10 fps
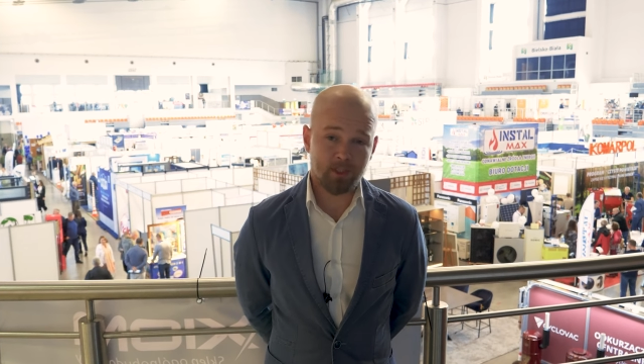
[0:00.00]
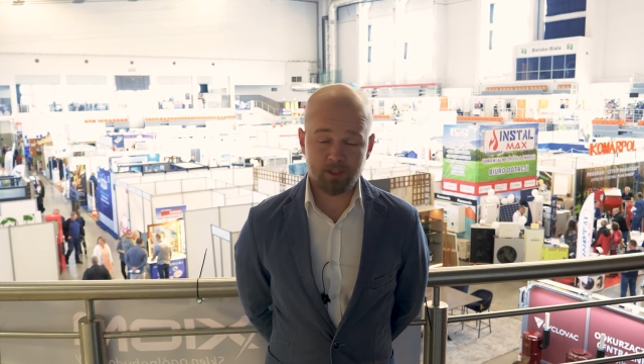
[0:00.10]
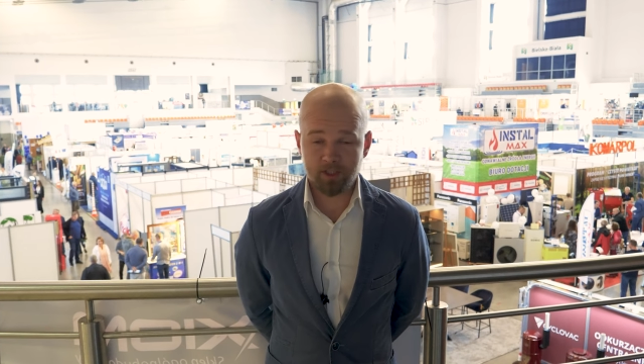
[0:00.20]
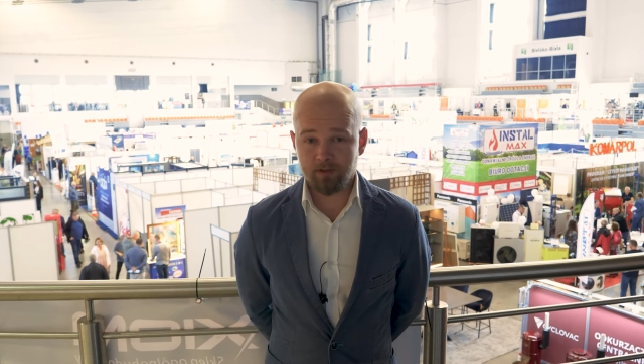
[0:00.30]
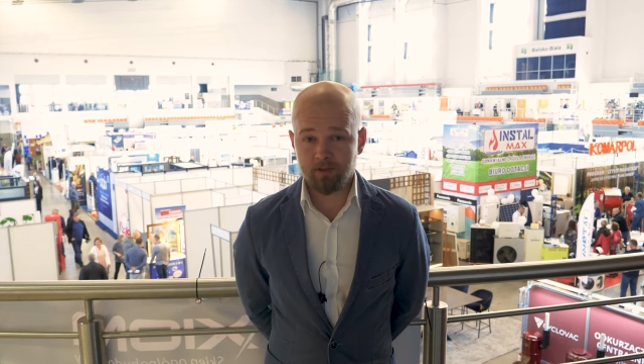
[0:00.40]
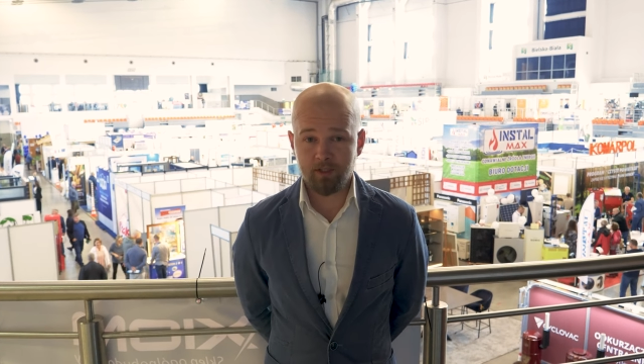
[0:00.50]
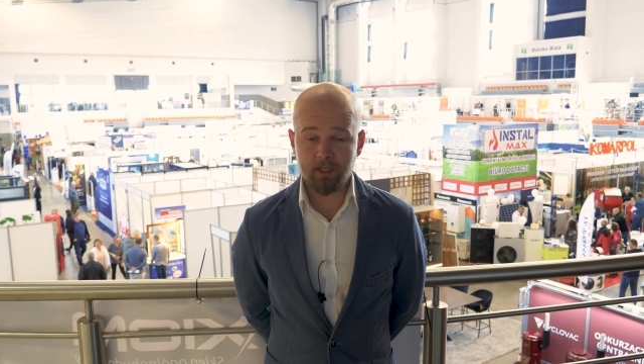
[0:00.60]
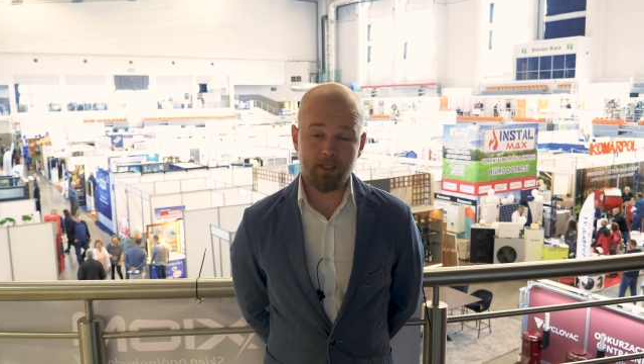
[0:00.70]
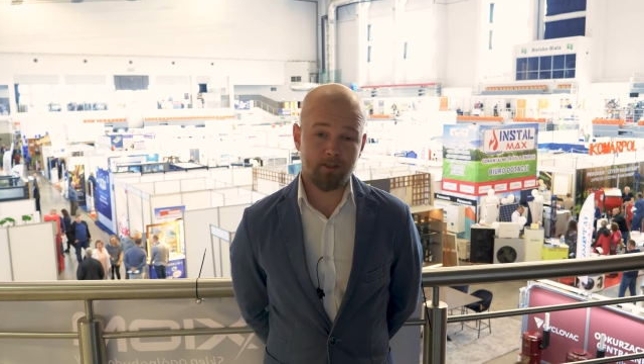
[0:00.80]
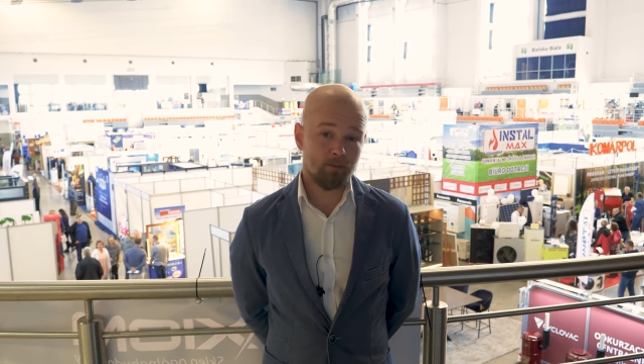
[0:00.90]
dlaczego
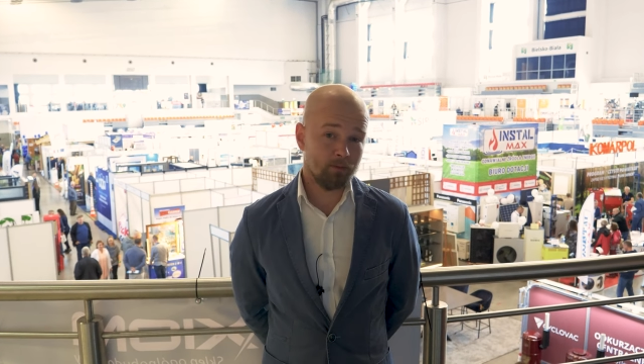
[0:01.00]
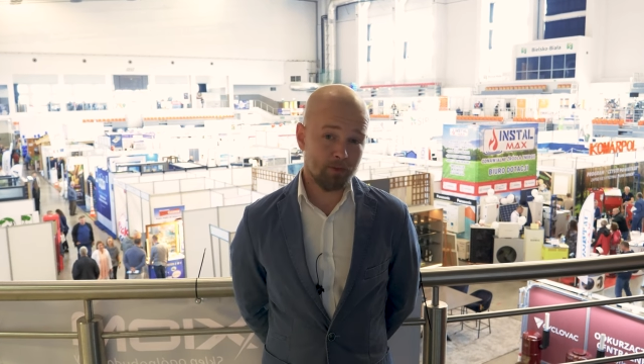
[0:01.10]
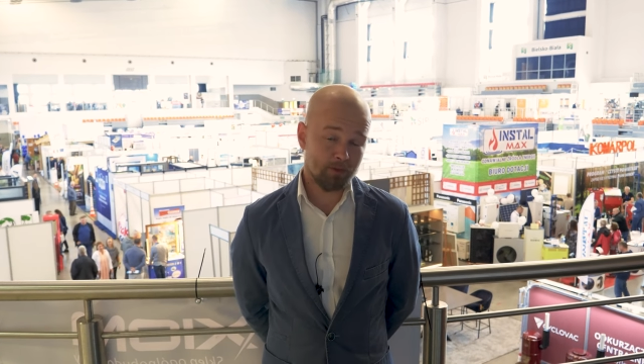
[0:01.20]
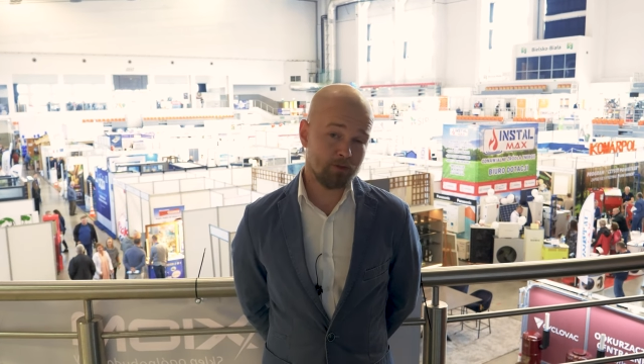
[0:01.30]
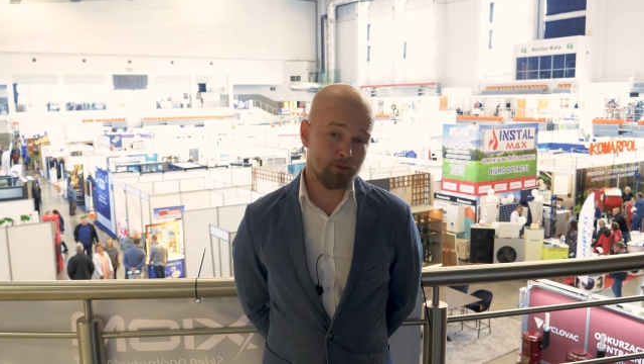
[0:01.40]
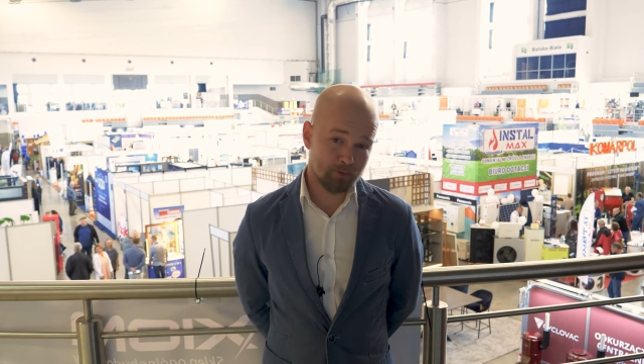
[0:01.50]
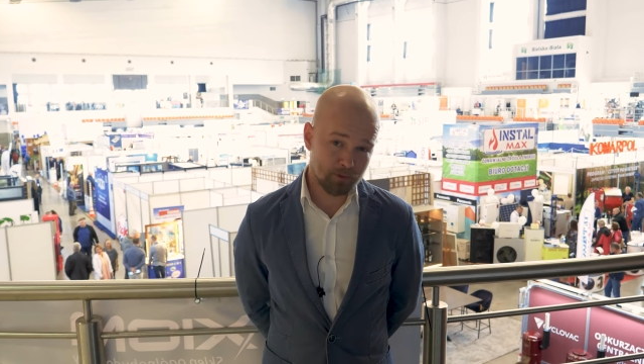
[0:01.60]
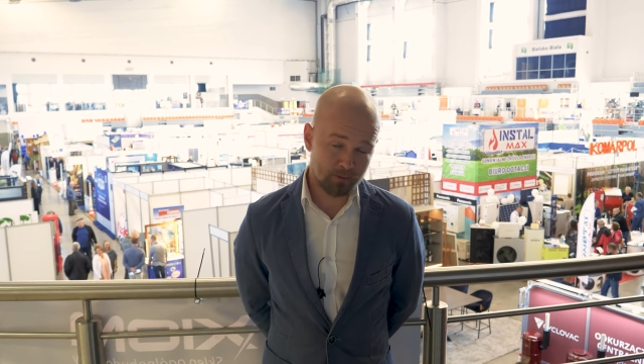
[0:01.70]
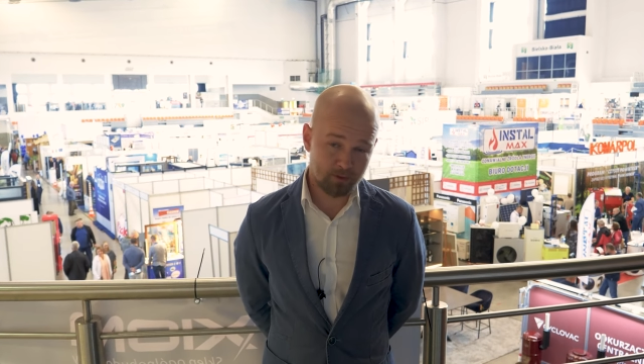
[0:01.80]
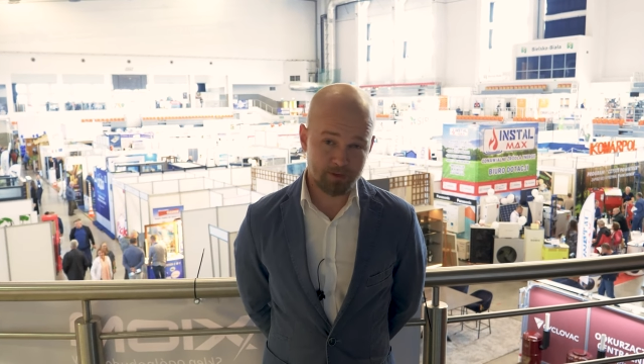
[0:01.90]
elektromobilność to
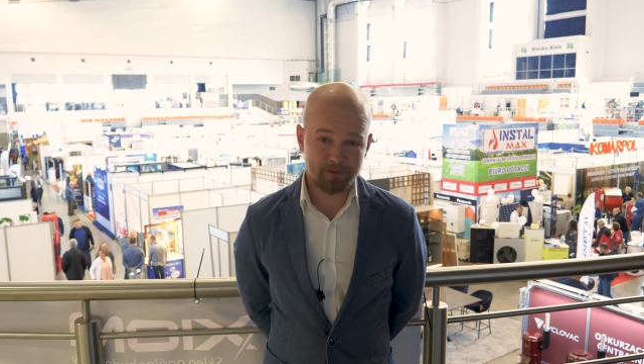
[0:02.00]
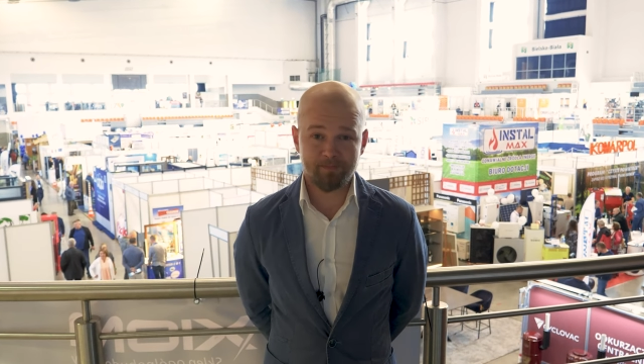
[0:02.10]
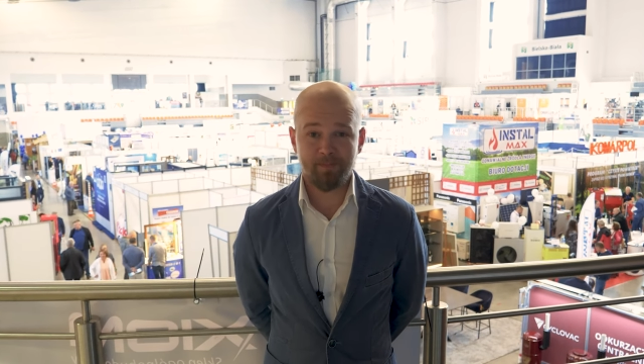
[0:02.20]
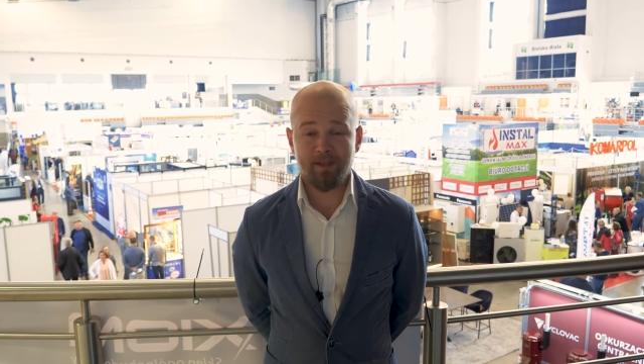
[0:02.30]
przyszłość,